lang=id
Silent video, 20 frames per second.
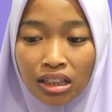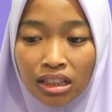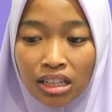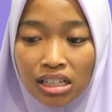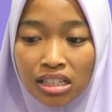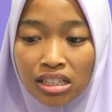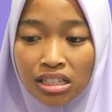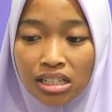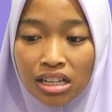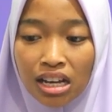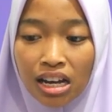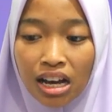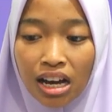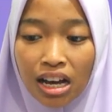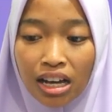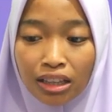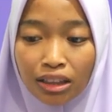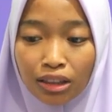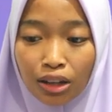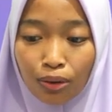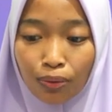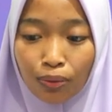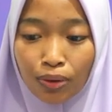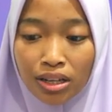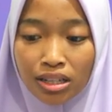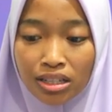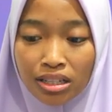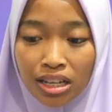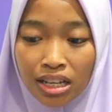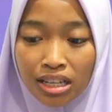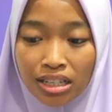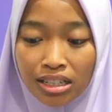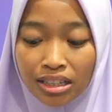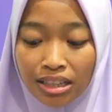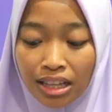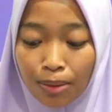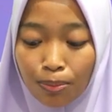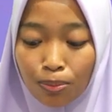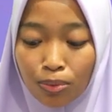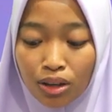tinja atau feses,
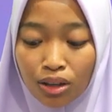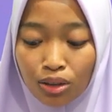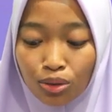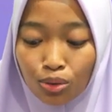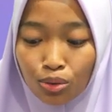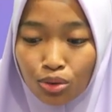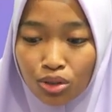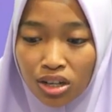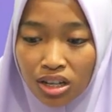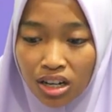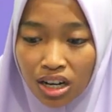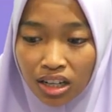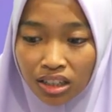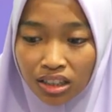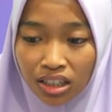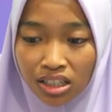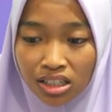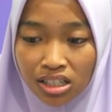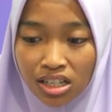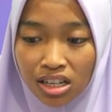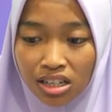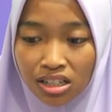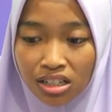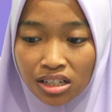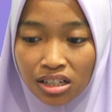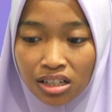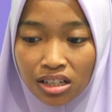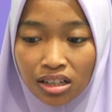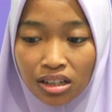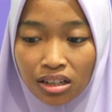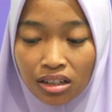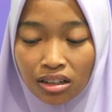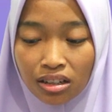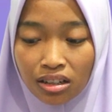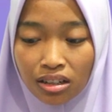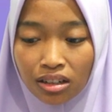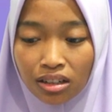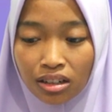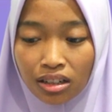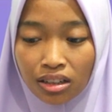tapi itu jarang terjadi
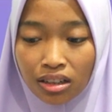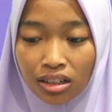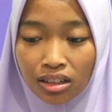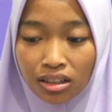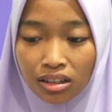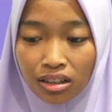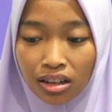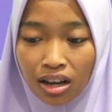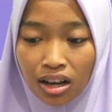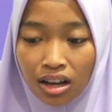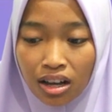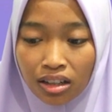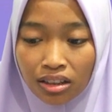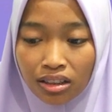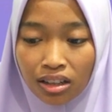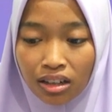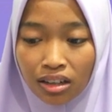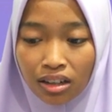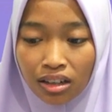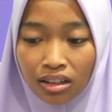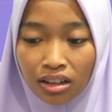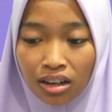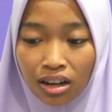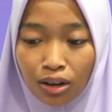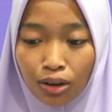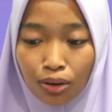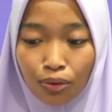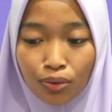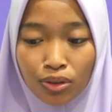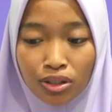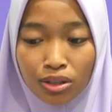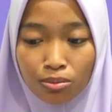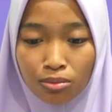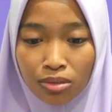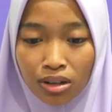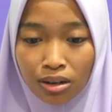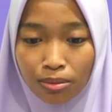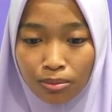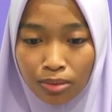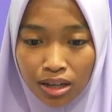ketika terkena
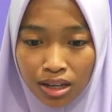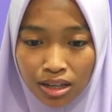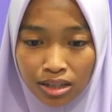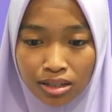COVID-19.